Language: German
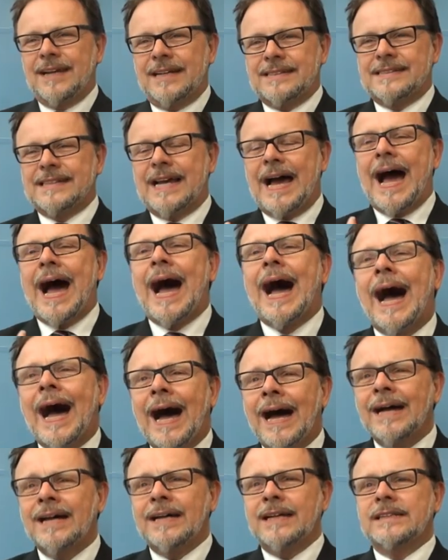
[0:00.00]
dass
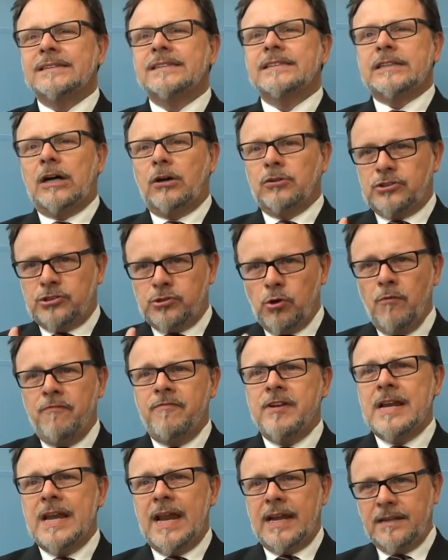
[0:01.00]
A aus so
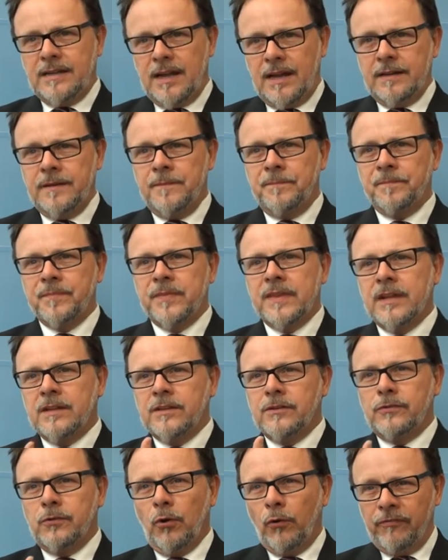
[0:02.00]
vielen Ländern,
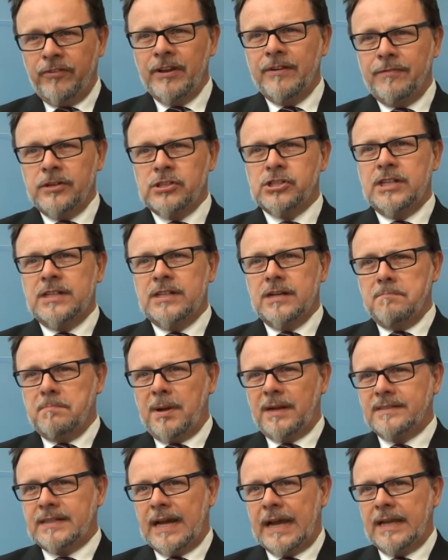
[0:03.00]
so vielen verschiedenen
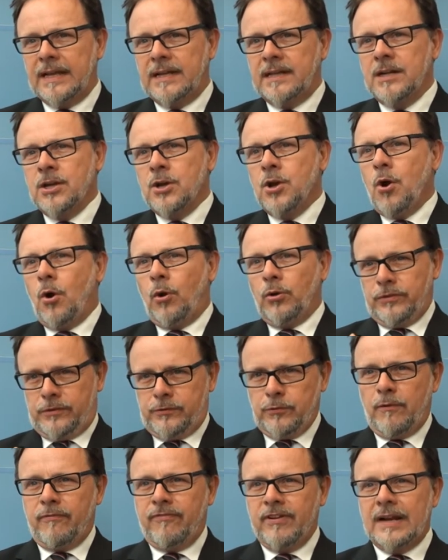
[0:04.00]
Parteien und
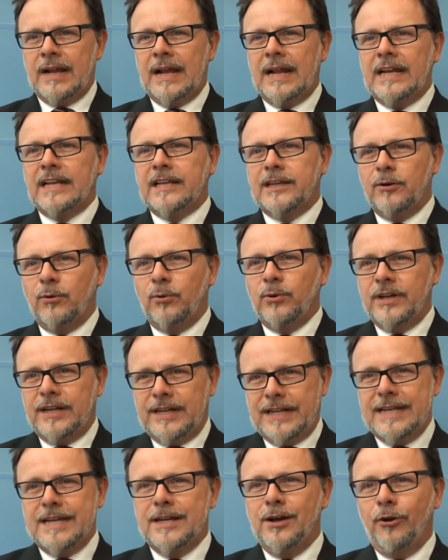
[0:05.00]
so vielen Religionen
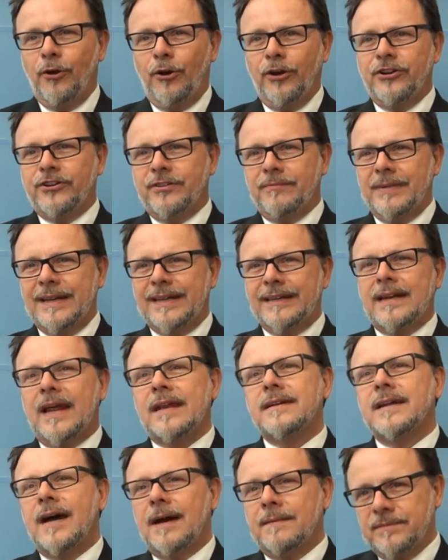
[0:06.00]
hier Leute
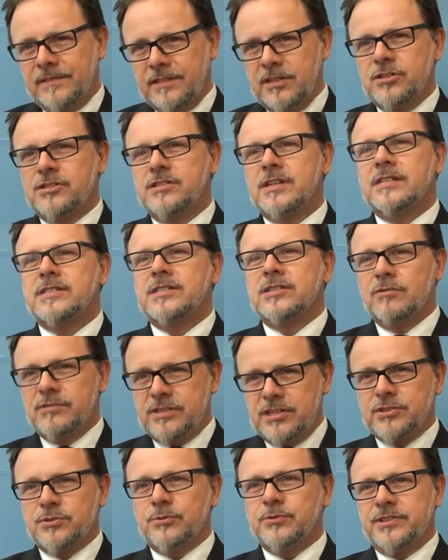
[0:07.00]
miteinander am Tisch sitzen
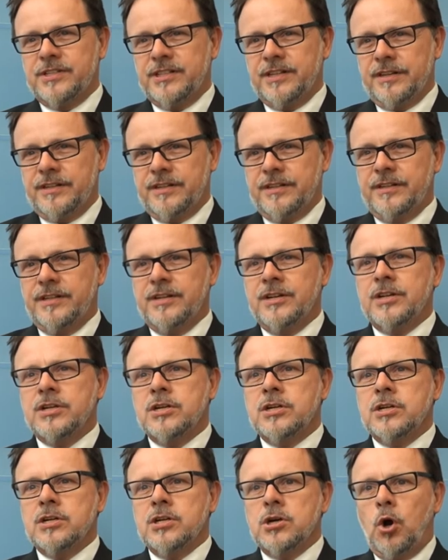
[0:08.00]
und diskutieren
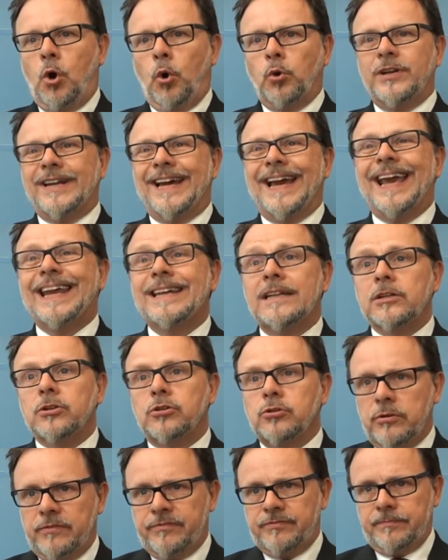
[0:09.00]
und reden
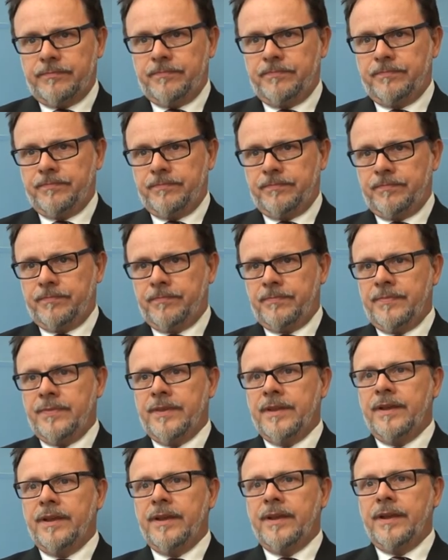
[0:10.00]
dürfen.
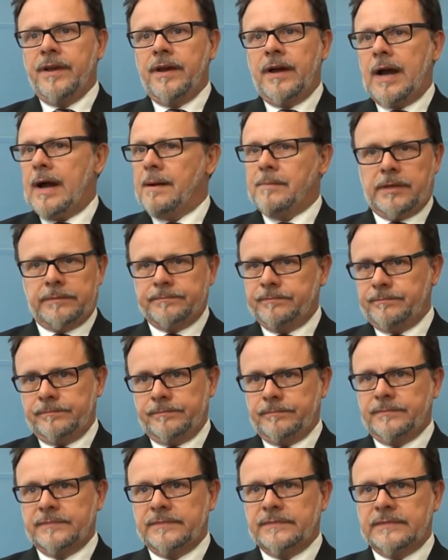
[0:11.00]
Hammer.
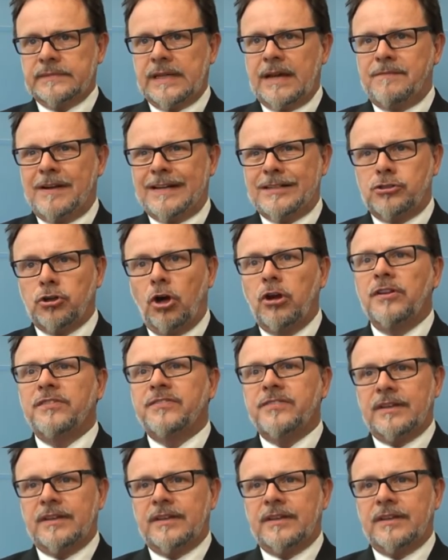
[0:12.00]
Einfach ein tolles